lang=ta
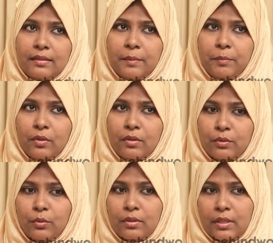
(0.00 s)
இப்போது
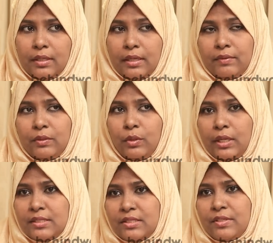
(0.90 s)
டூ நான் வந்து ஒரு
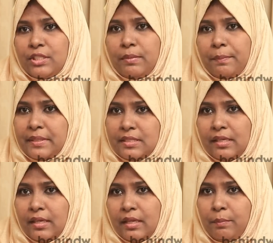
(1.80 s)
அஞ்சு வருஷமாக பிரச்சனை
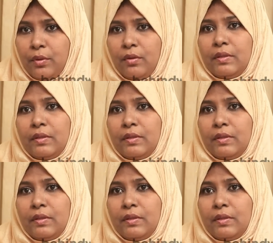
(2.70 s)
என்னை எப்போ